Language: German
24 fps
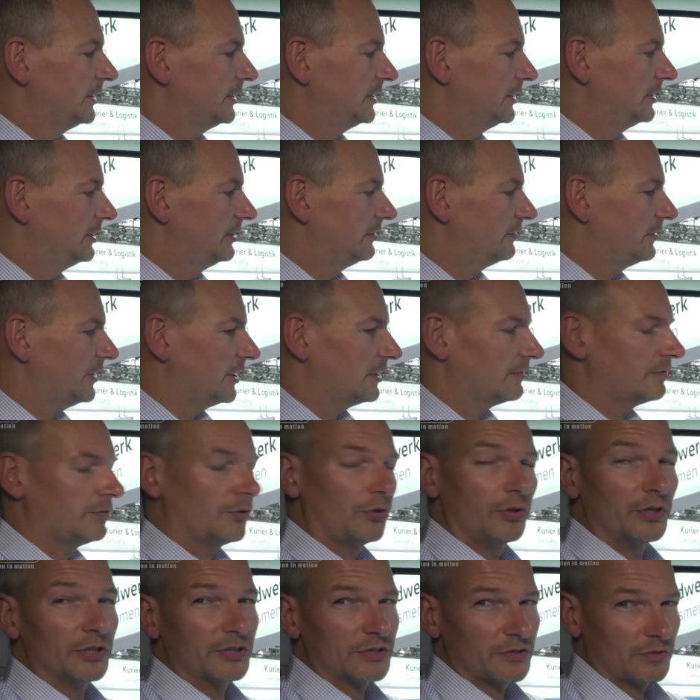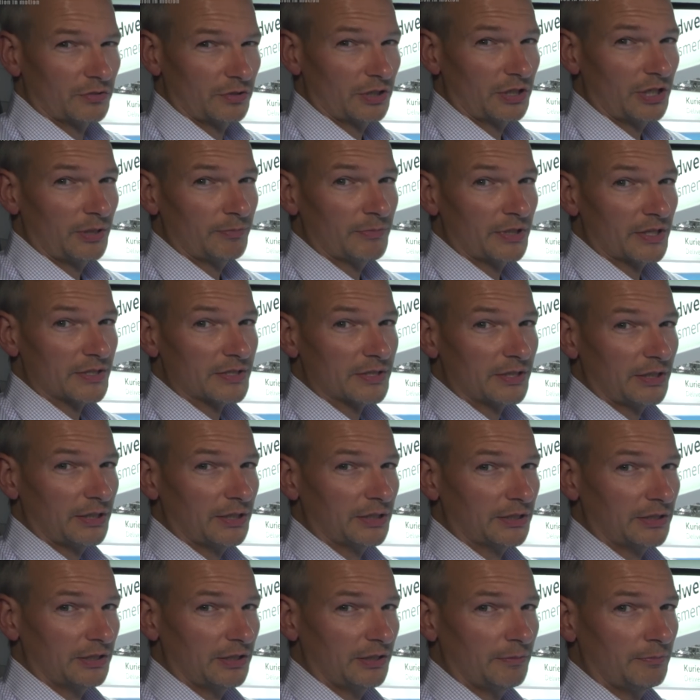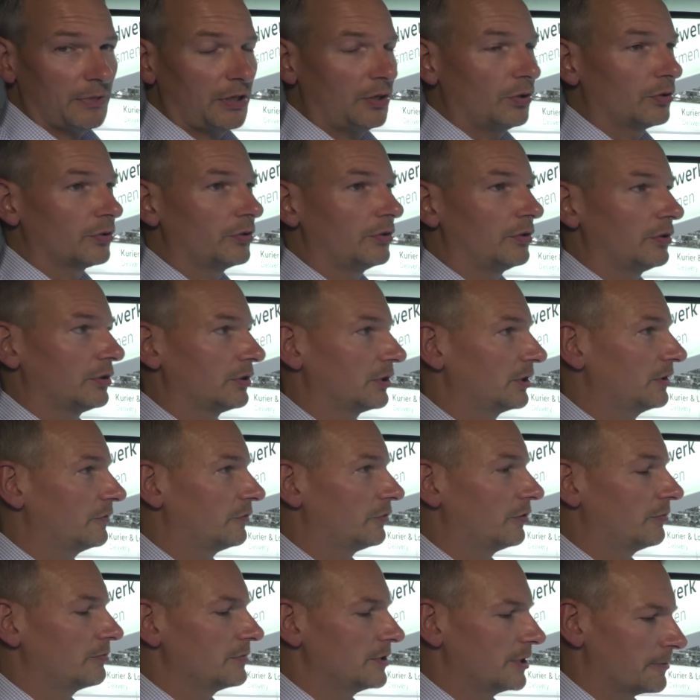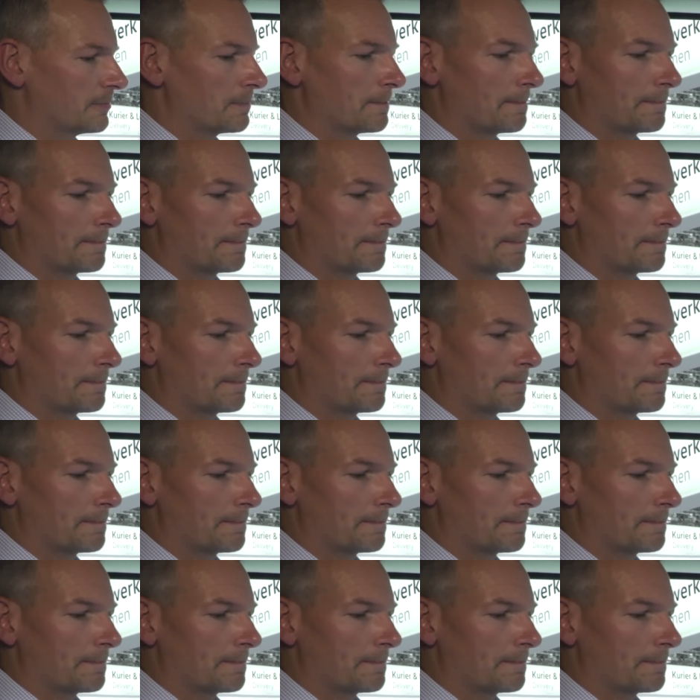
Äh, werden wir euch zu gegebener Zeit eben auch noch informieren.